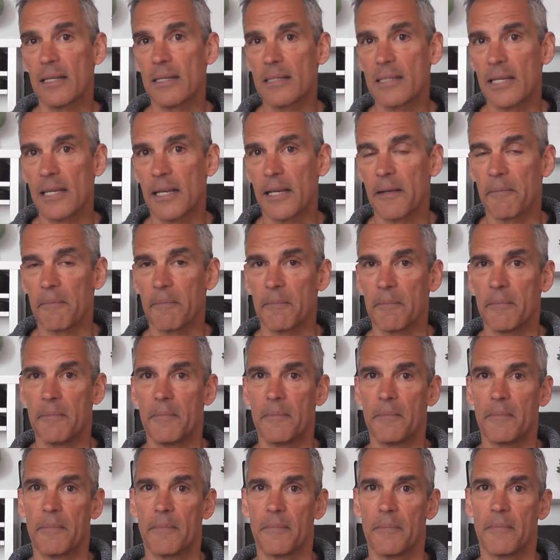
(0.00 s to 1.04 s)
es que
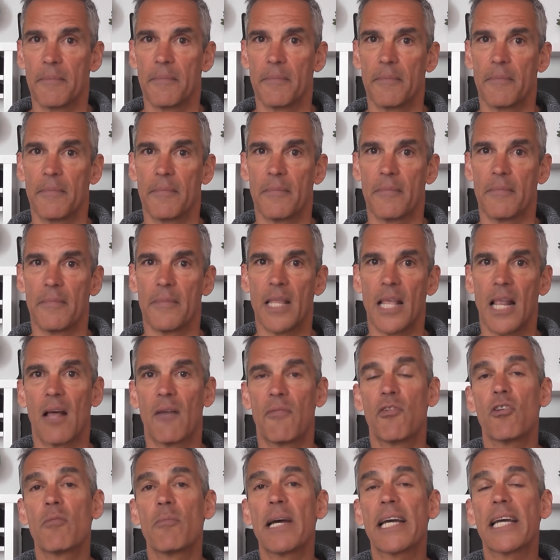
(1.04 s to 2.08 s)
de la
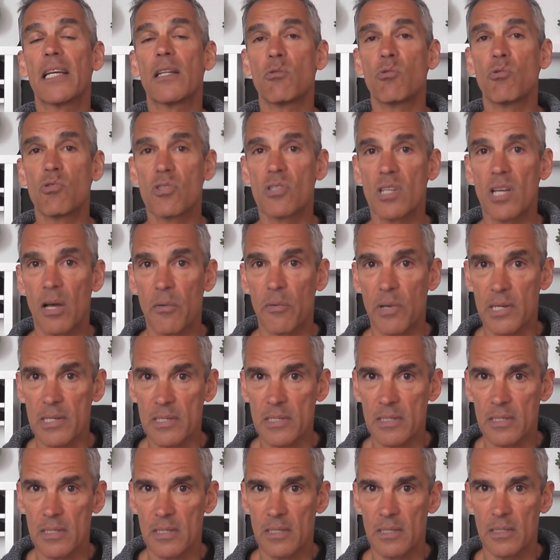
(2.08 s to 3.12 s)
forma que tú
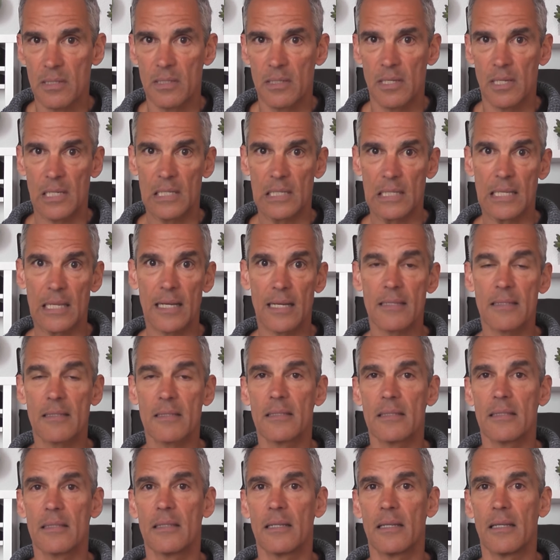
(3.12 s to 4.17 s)
sabes que
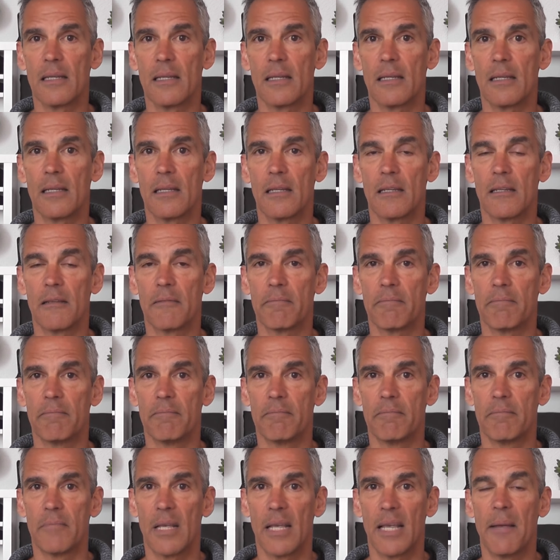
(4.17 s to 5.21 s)
estás eh,
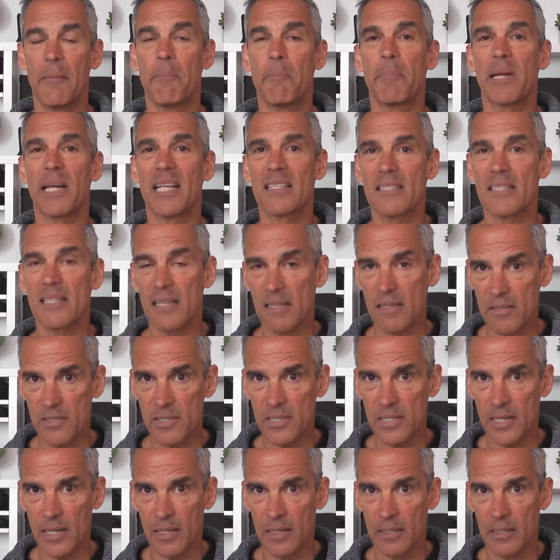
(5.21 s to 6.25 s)
en
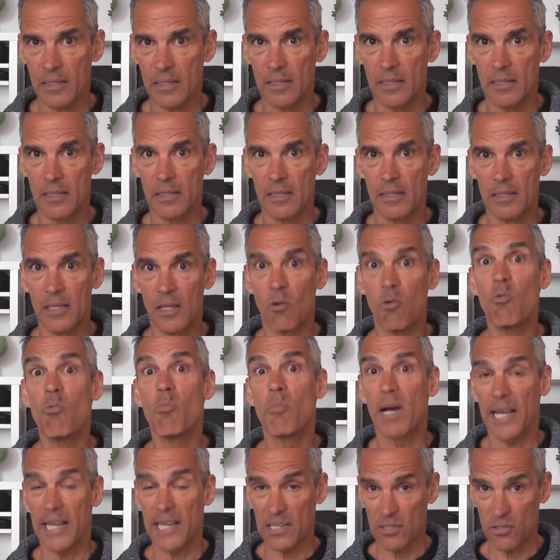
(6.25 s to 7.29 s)
presencia de un
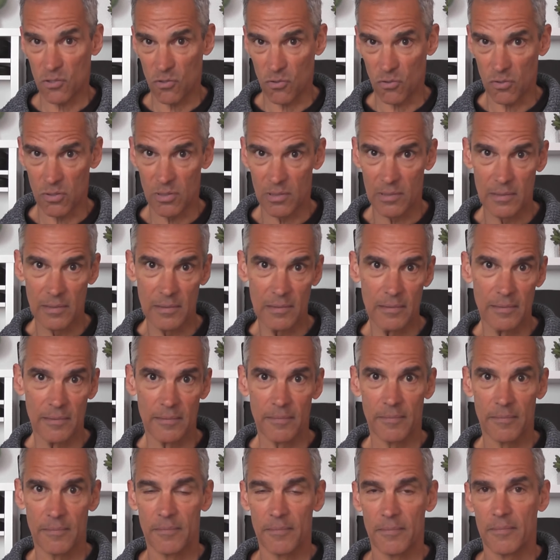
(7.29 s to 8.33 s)
maestro,
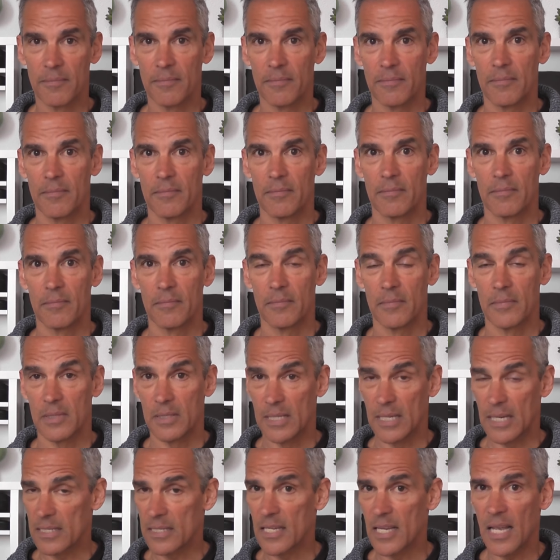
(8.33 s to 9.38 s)

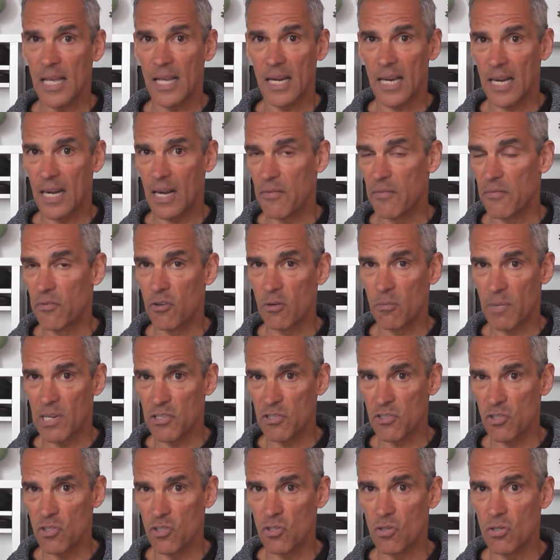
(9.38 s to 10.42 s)
ya sea que la
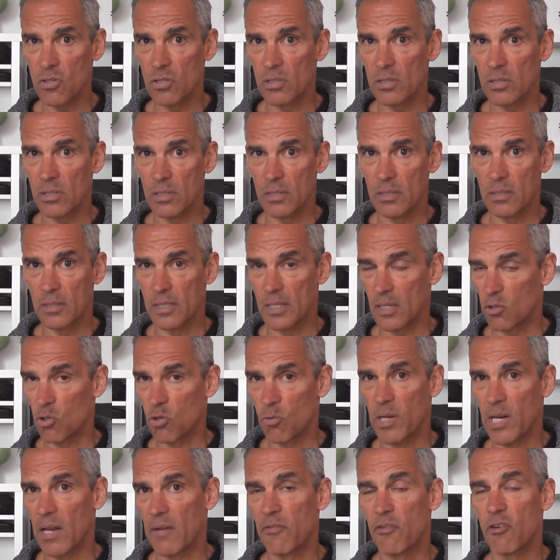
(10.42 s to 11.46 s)
información, que
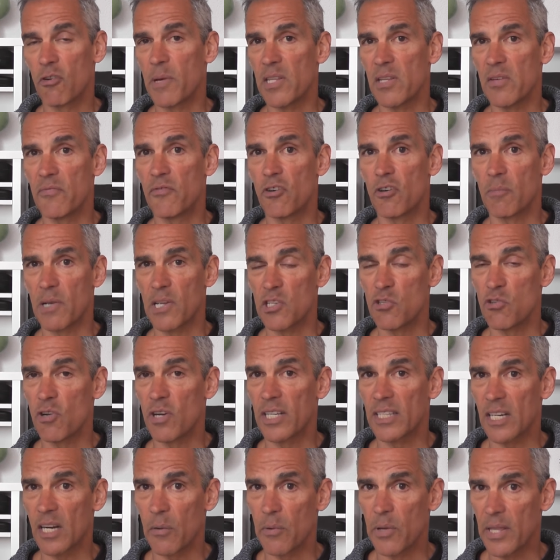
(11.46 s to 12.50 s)
tome la forma de información
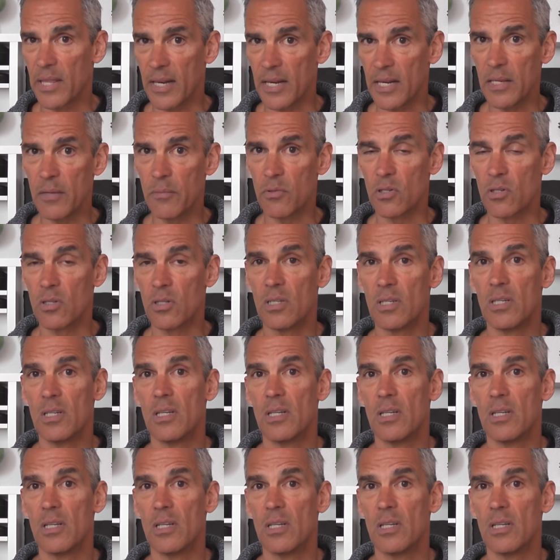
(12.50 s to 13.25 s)
a través de libros,